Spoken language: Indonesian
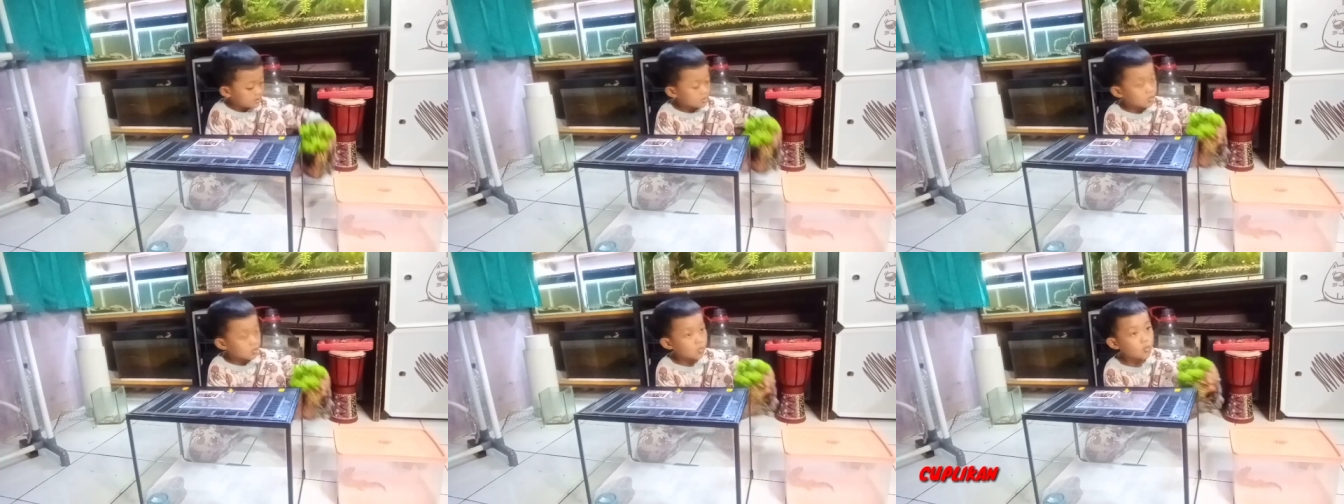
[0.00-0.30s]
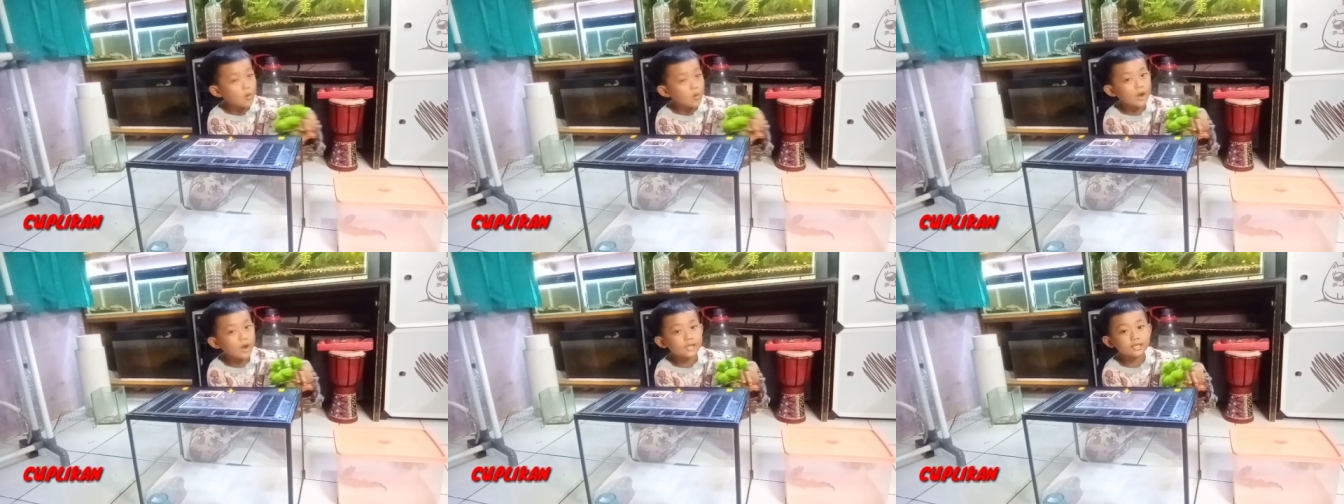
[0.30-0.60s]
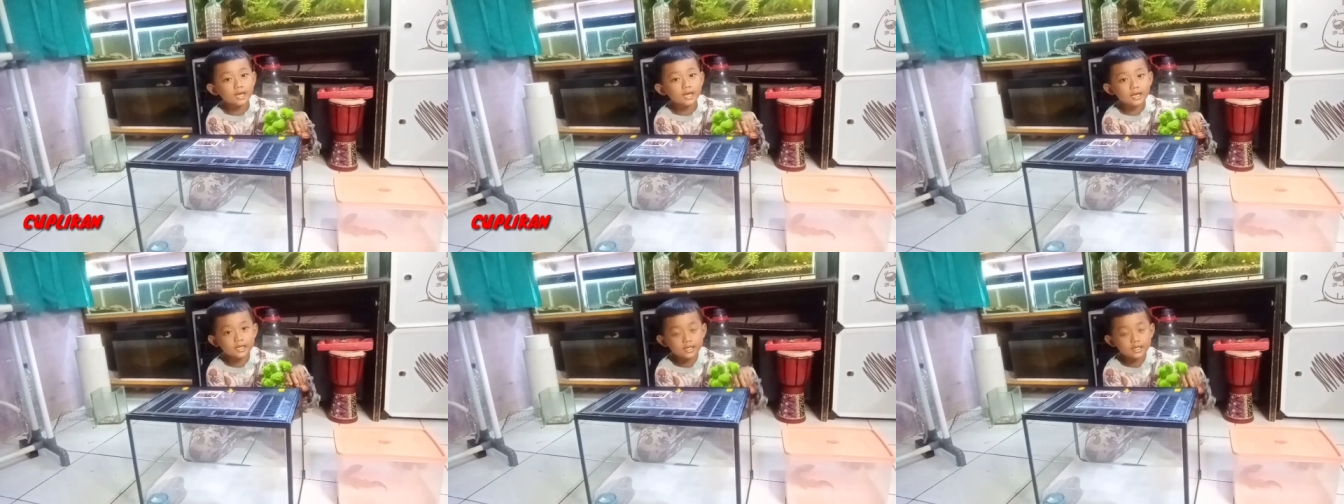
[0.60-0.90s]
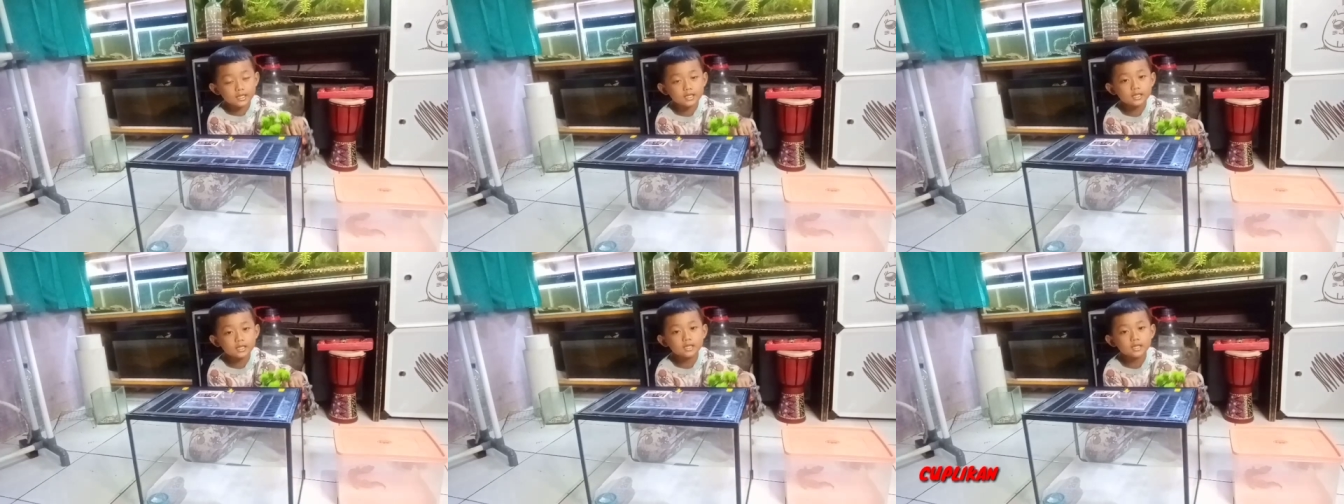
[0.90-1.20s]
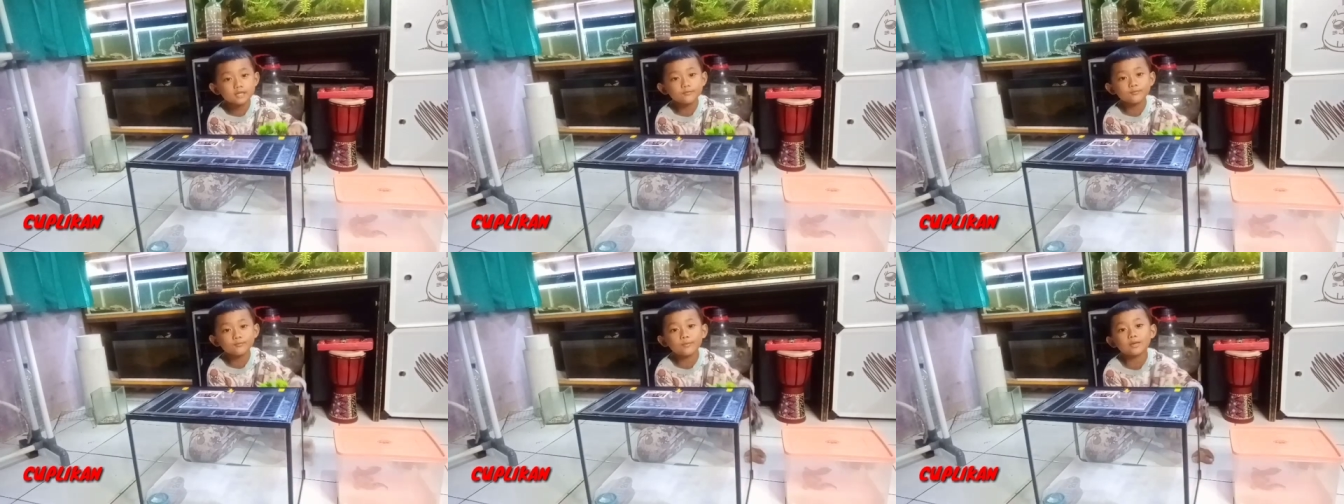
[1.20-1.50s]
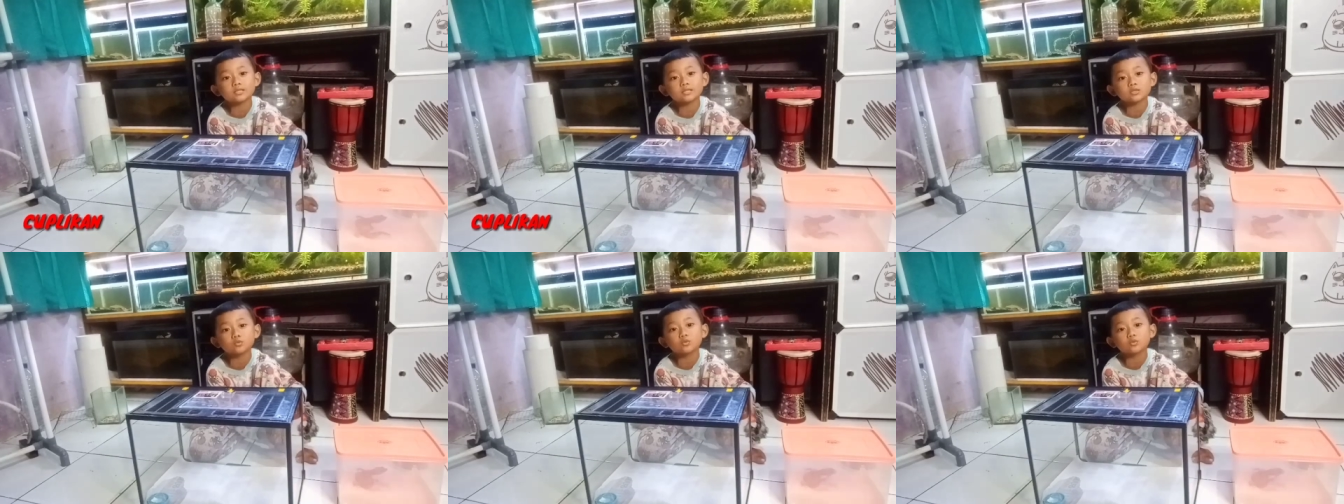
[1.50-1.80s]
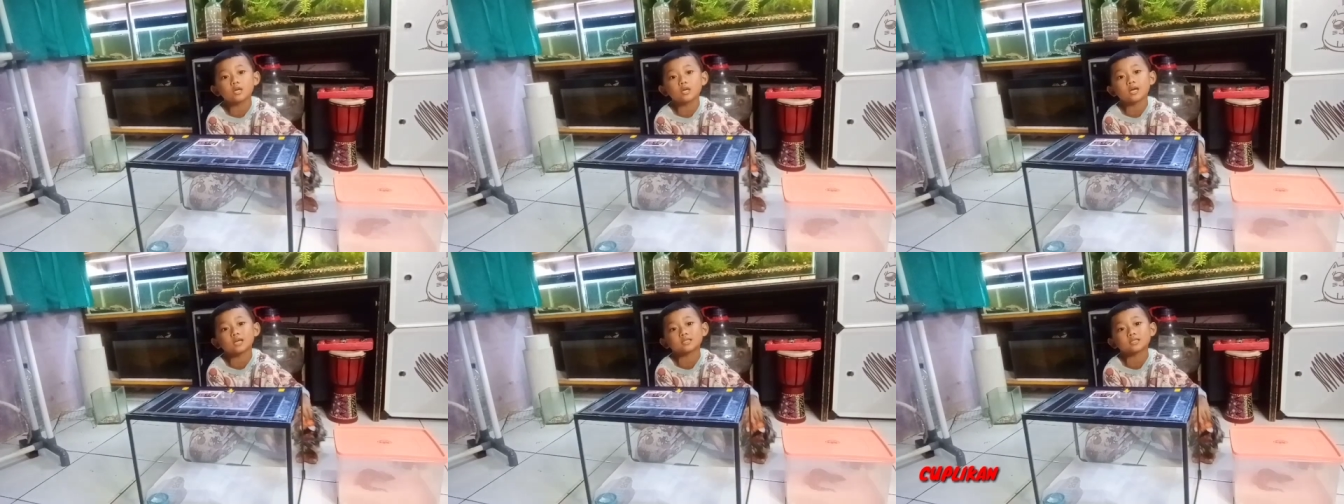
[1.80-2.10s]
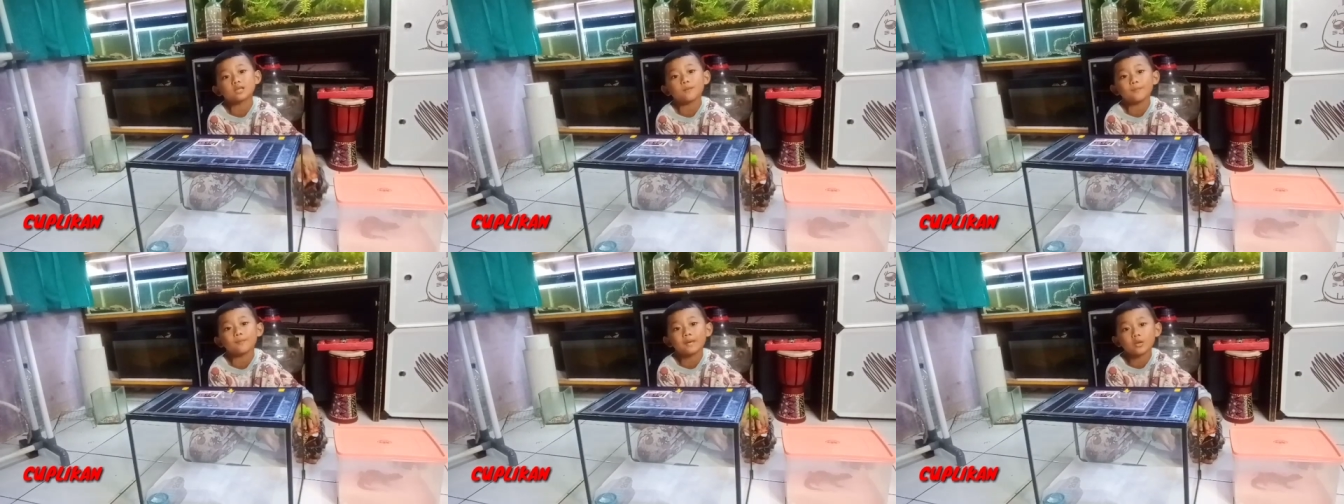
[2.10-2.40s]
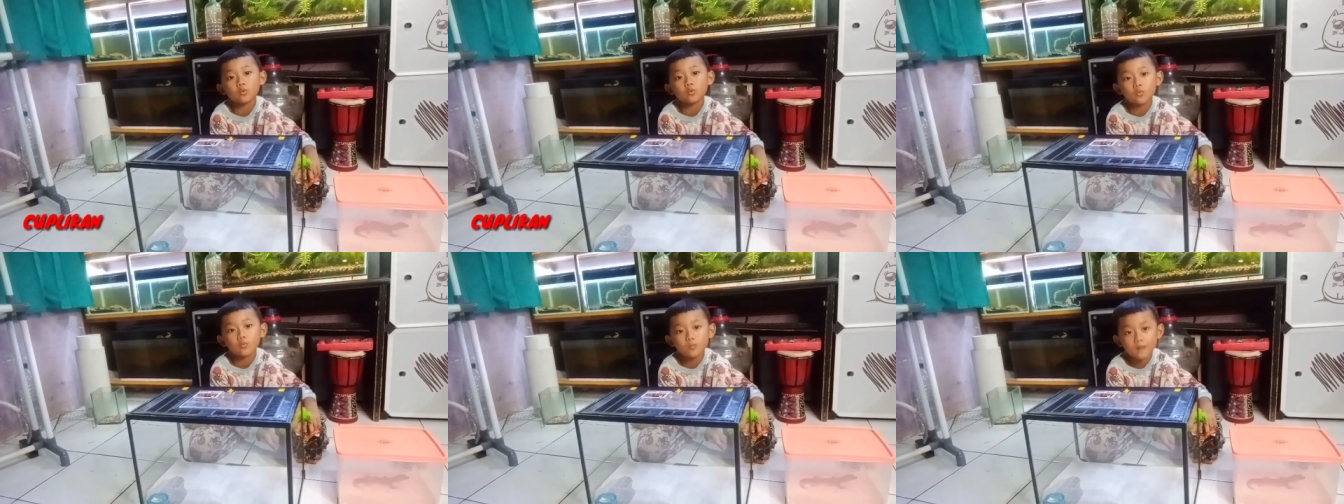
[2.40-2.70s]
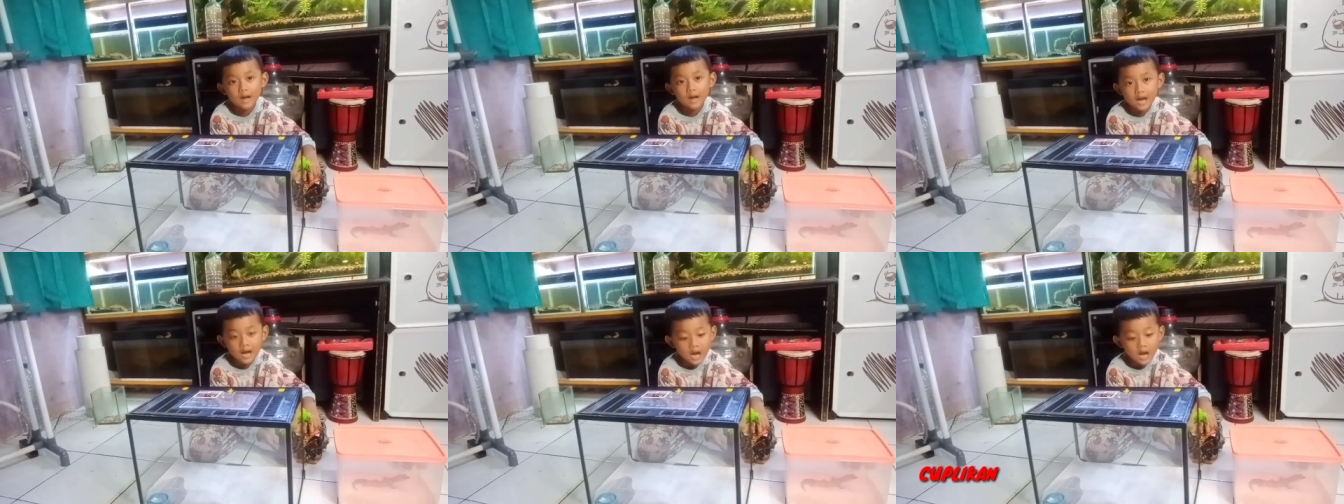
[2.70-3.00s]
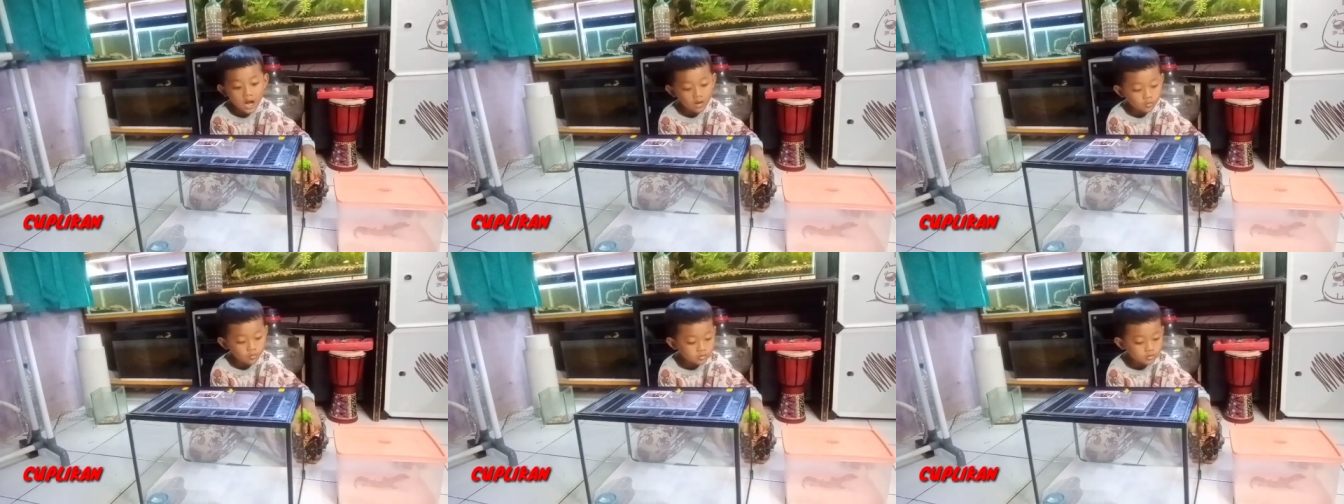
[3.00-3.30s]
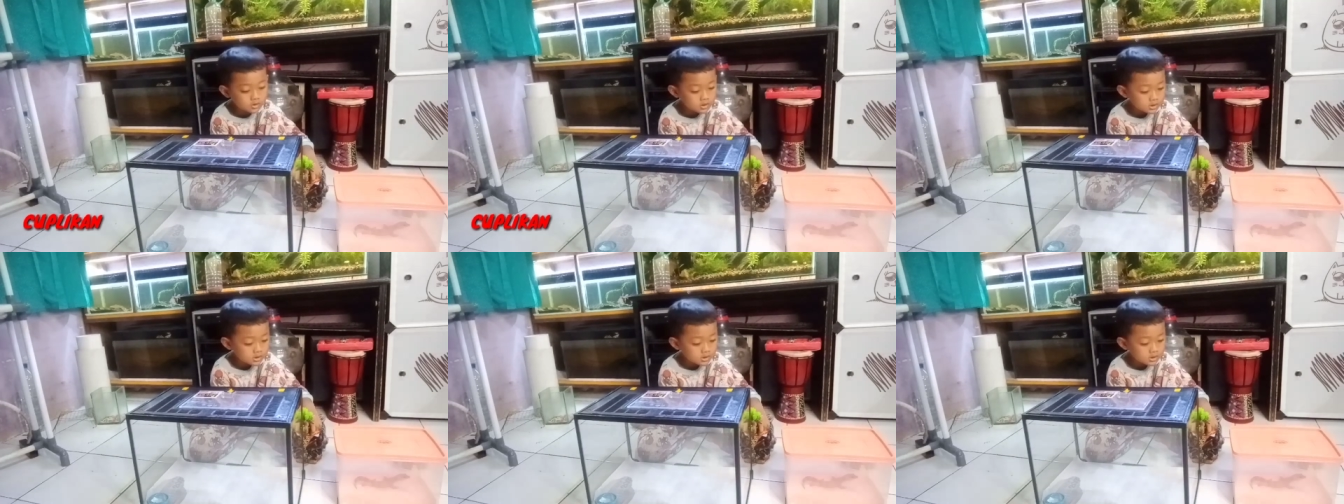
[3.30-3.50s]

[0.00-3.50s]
buahnya ini pas udah sampai rumah harus